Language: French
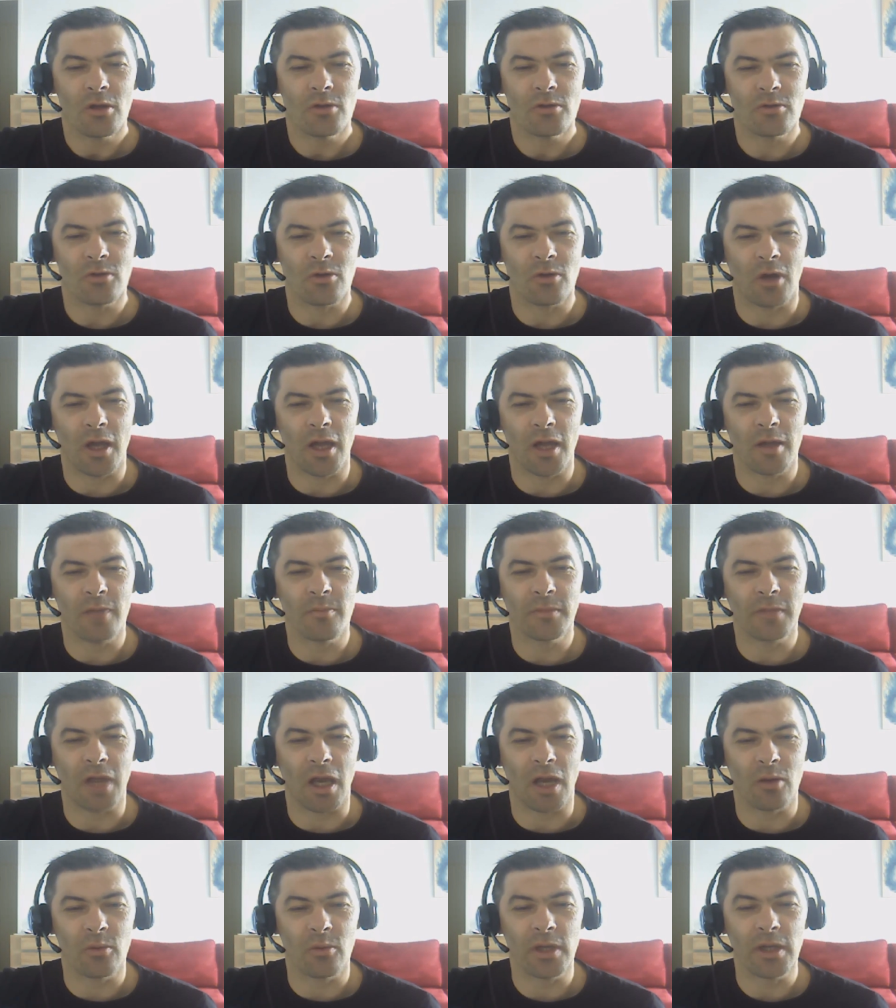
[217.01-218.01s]
sur
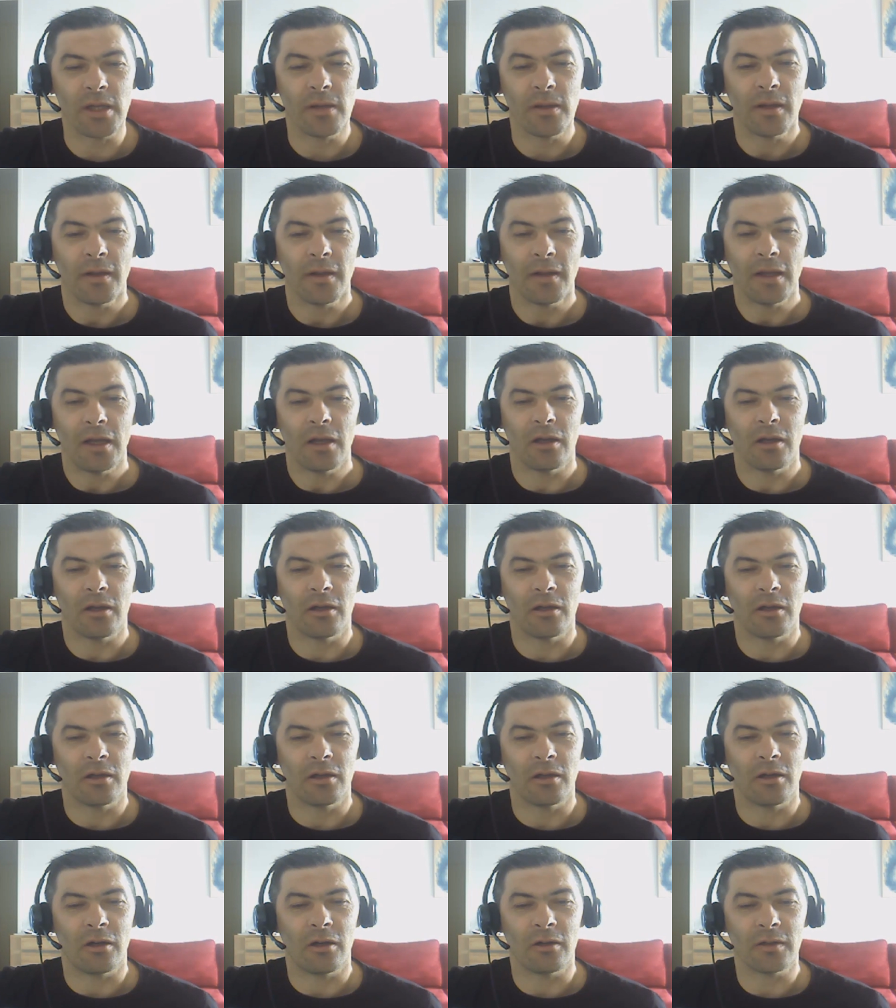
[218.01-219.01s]
MK8.
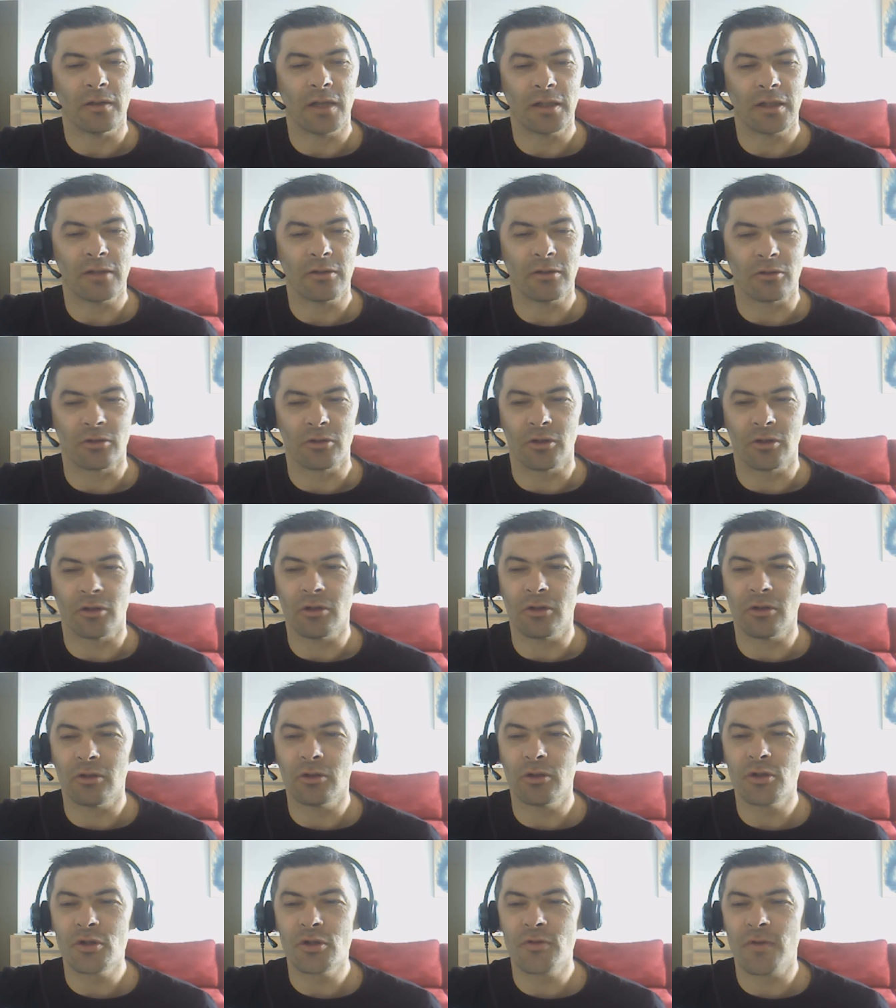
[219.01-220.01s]
en
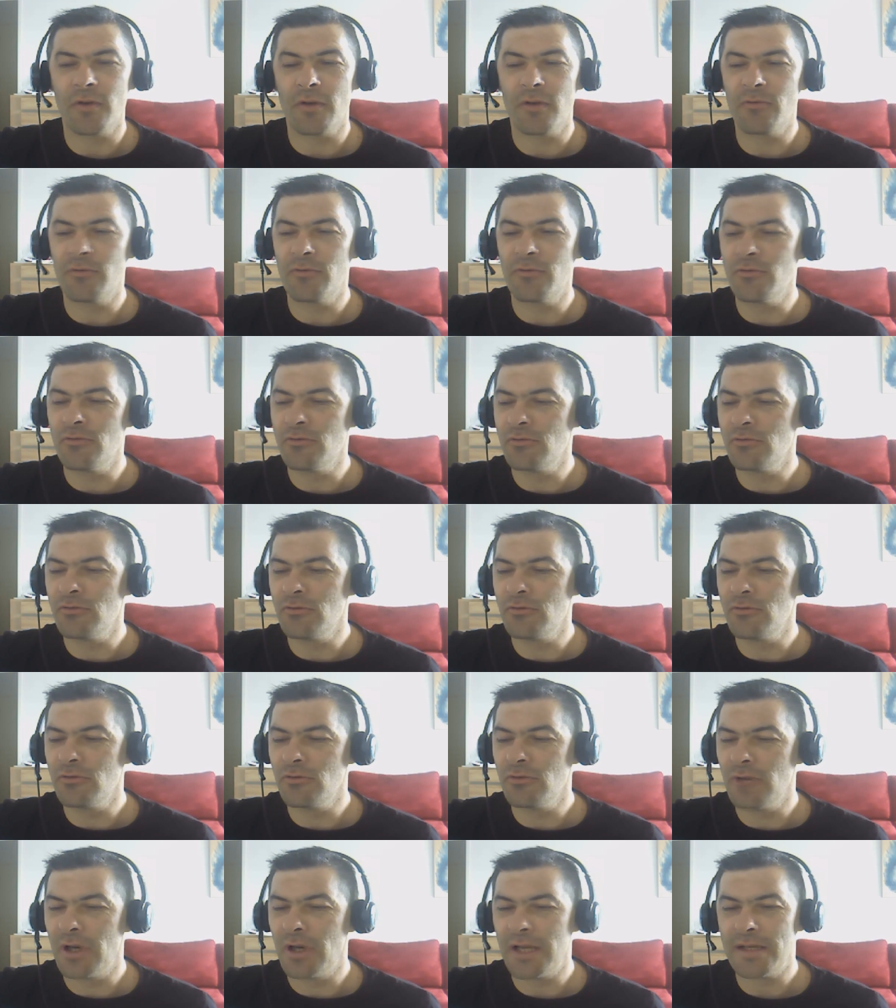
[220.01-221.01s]
attendant, je vais
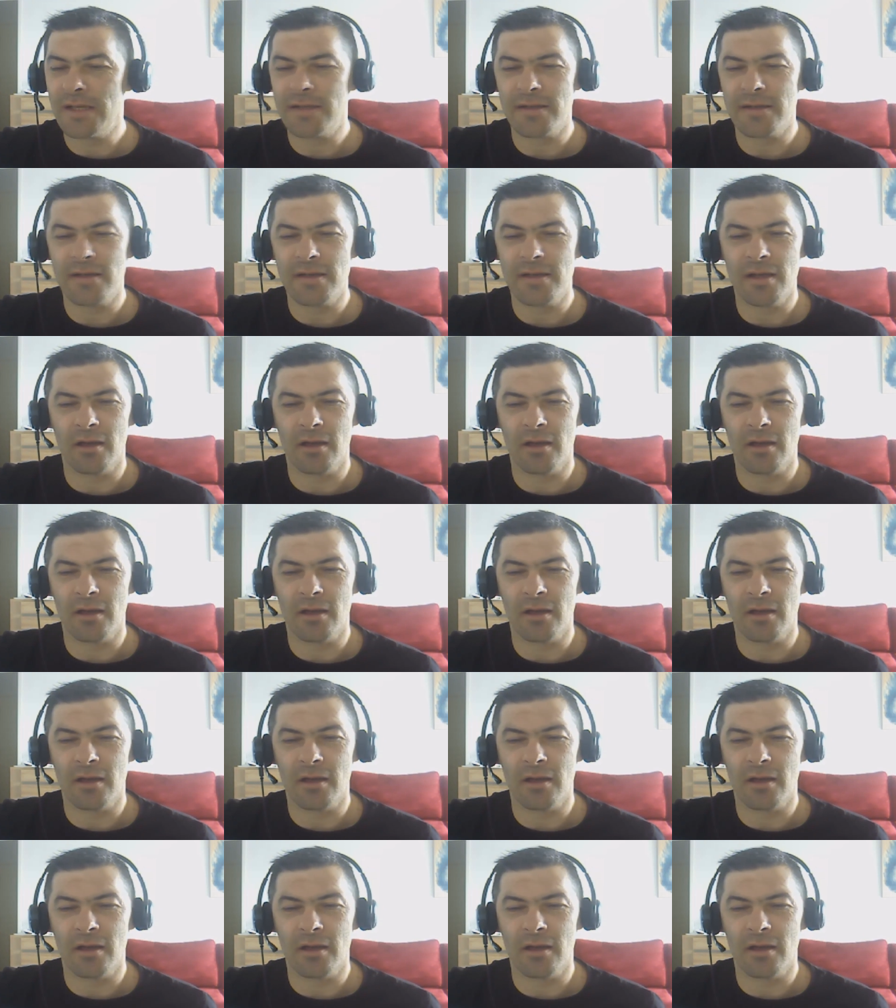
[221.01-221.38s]
vous laisser